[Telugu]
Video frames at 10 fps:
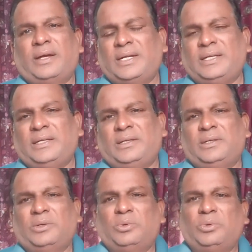అని
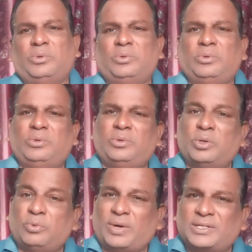ఓ
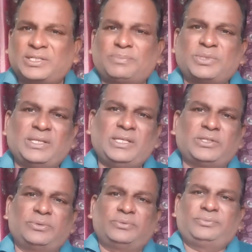వాట్సాప్
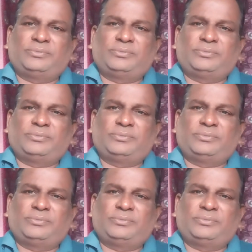సందేశం